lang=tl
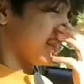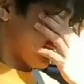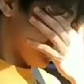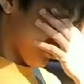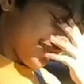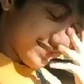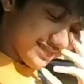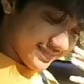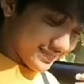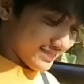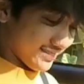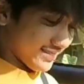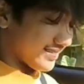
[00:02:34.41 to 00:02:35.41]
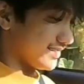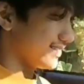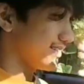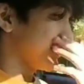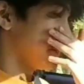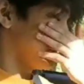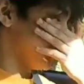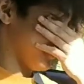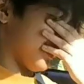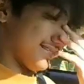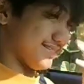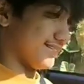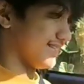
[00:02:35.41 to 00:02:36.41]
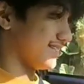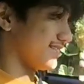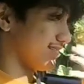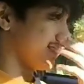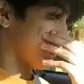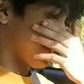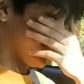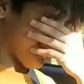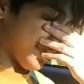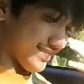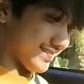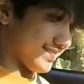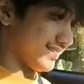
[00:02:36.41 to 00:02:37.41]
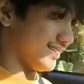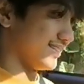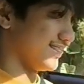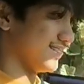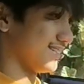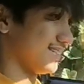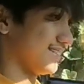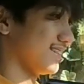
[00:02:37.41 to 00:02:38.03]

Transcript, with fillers: sige try mo lang ikaw yung imagination mo gamitin mo